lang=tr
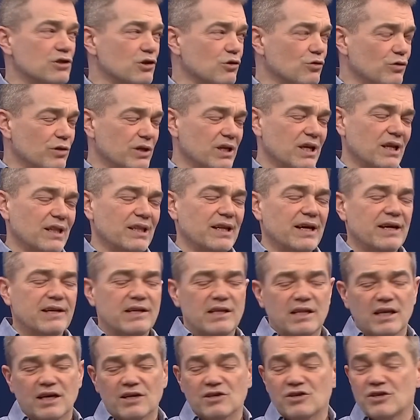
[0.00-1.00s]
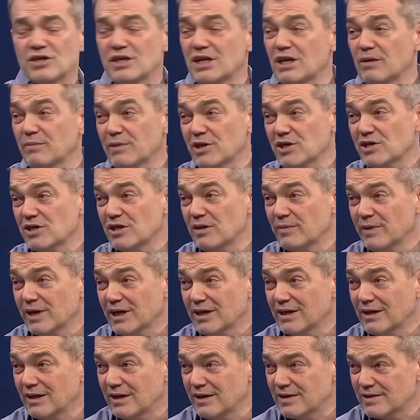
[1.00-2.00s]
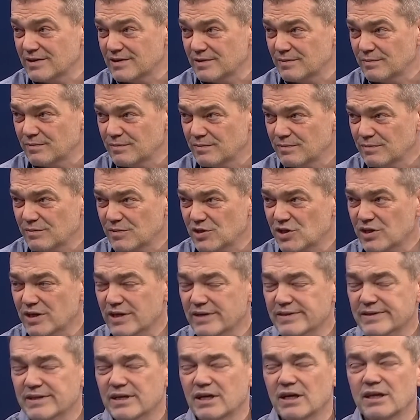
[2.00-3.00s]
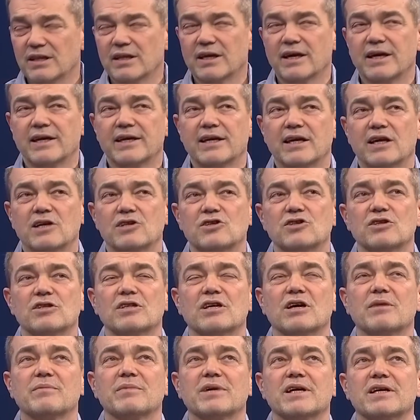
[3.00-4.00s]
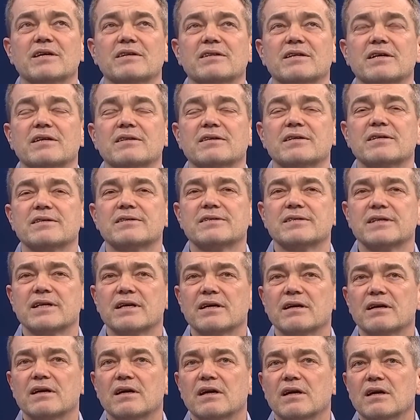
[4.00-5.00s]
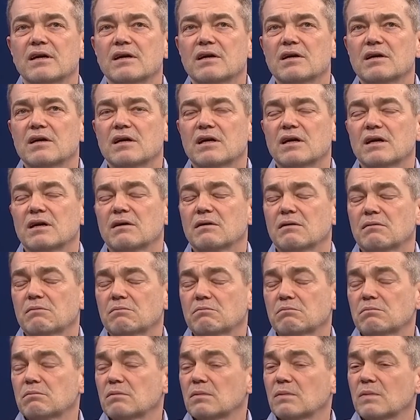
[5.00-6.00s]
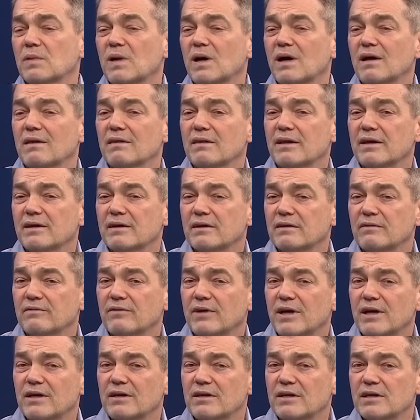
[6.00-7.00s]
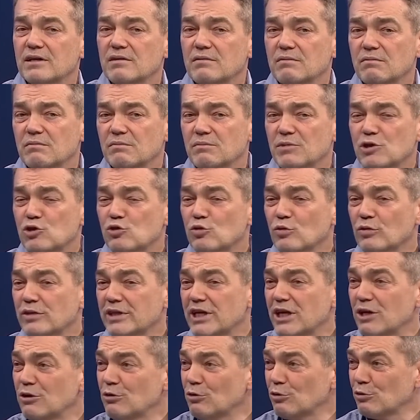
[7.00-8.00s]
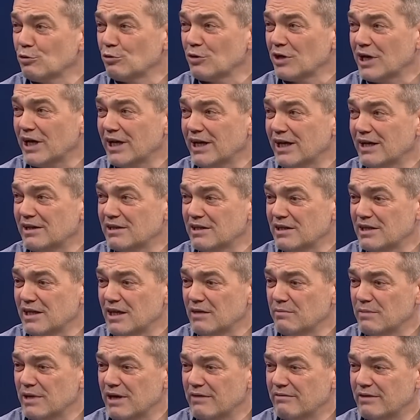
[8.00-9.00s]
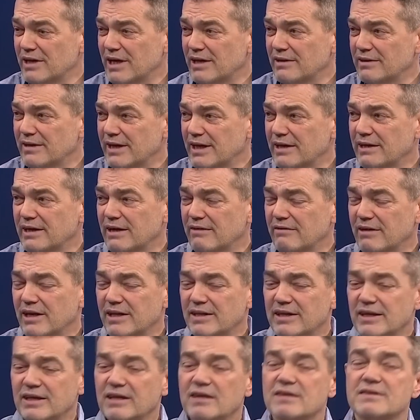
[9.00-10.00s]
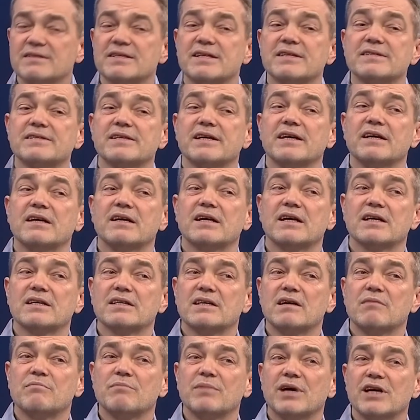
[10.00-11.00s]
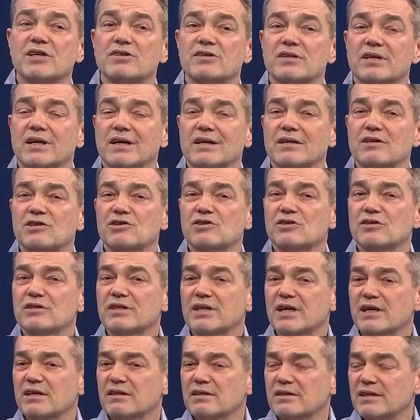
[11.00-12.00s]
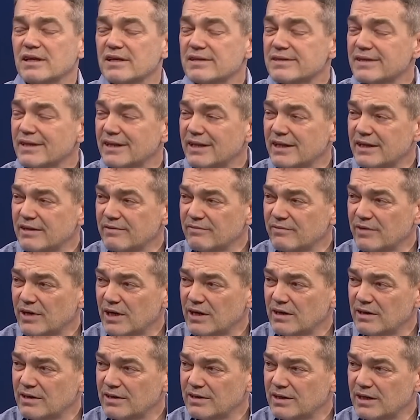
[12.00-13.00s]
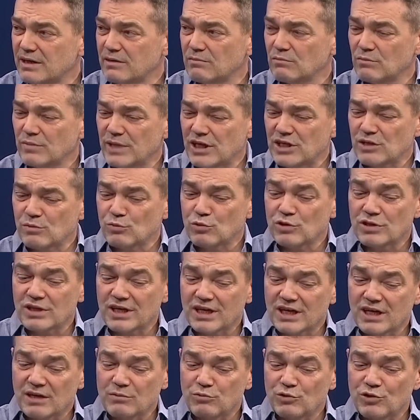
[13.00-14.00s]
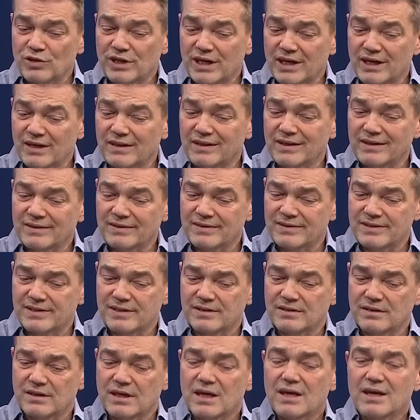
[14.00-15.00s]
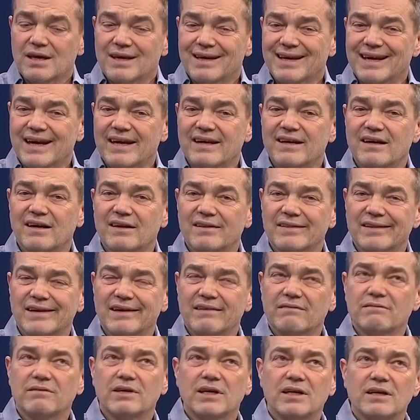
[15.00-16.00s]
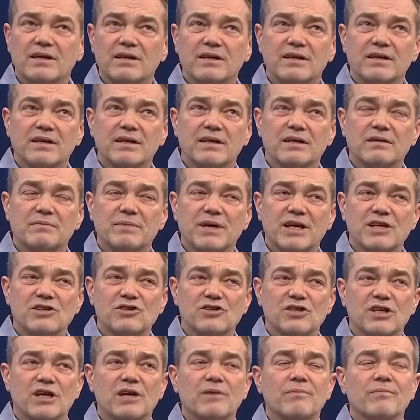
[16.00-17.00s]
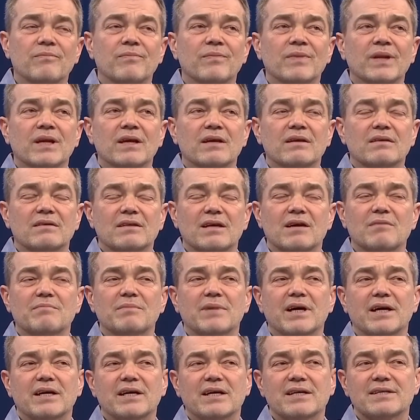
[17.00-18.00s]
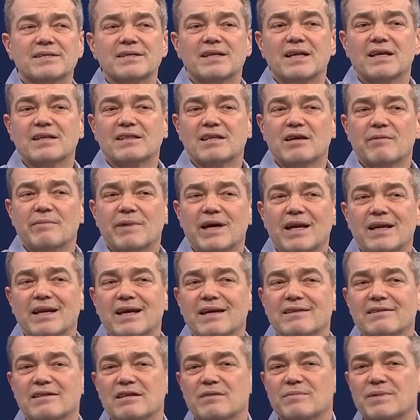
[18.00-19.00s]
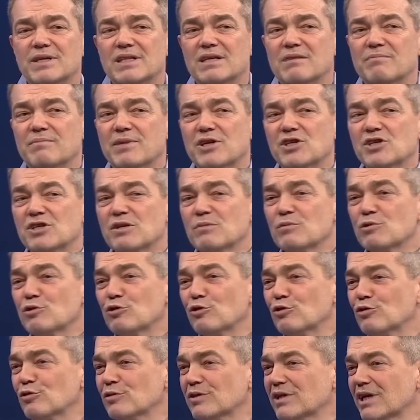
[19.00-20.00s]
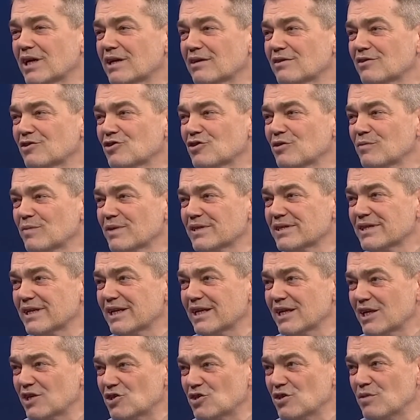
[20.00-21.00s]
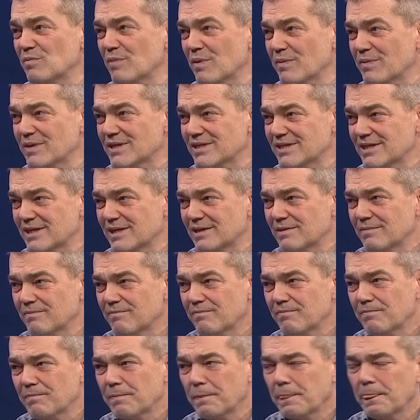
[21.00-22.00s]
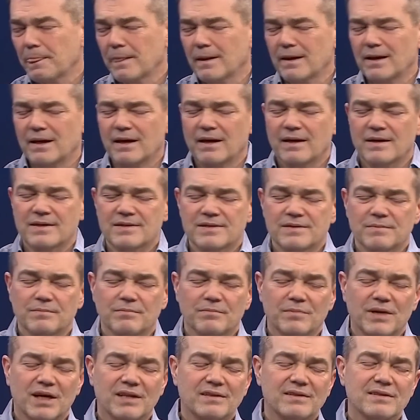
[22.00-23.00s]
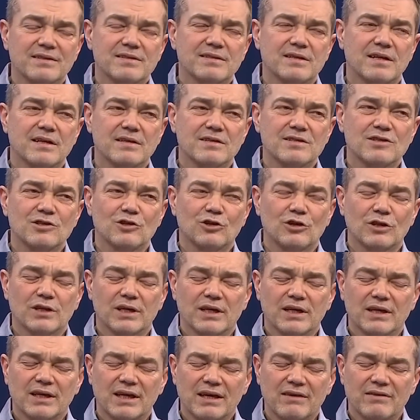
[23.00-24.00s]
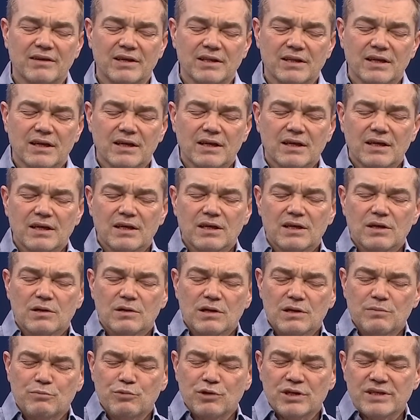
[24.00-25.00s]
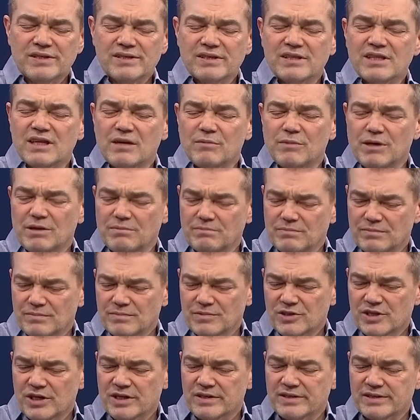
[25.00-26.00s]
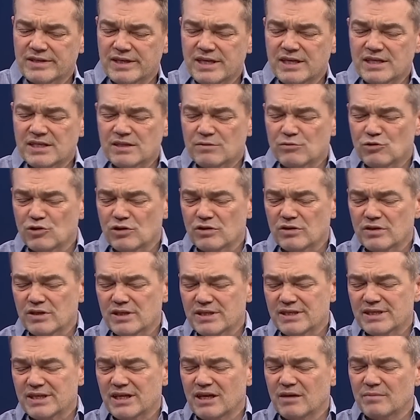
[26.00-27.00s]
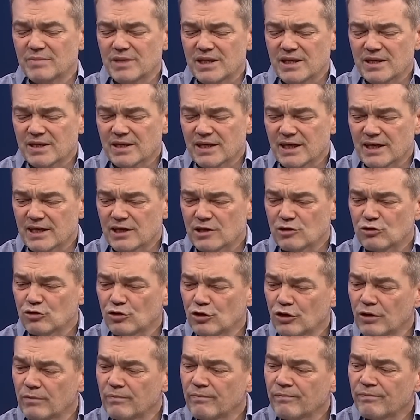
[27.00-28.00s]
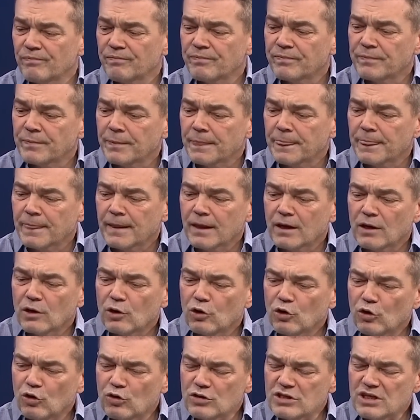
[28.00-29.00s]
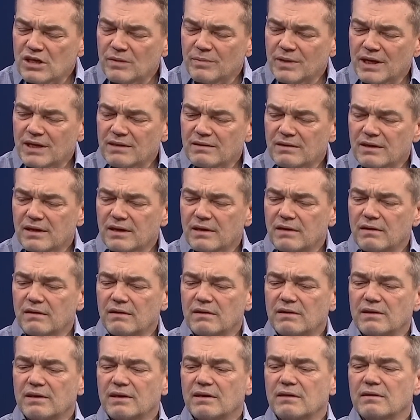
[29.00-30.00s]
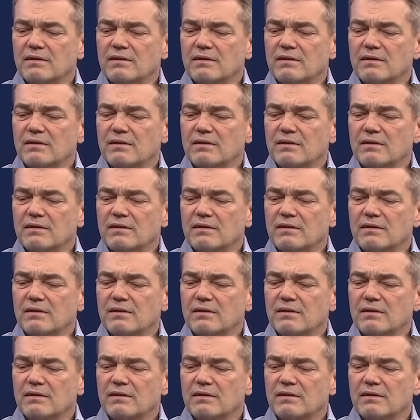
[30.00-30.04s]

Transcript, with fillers: önce konuya Allah'ın inancıyla başlamak lazım. Şahsın Allah'a inancı tam yerinde değilse. Ee, Allah'ın varlığının birçok delili olduğu kanaatindeyim evrenden. Evrendeki hassas ayarlardan, başlangıcından, yasaların varlığından. Bence mutlaka bunlar anlatılsın. Yani Allah'ın varlığını bence tam manasıyla temellendirmeden başka bir konunun tartışılmasına geçilmemesi Değil mi? lazım. Öncelikle Mantıksal oturtmak olarak. lazım Evet. Allah'ın varlığını. E, burası tamam. Şahıs değilsin diyor. İslam'ı inkar ediyor. O zaman e,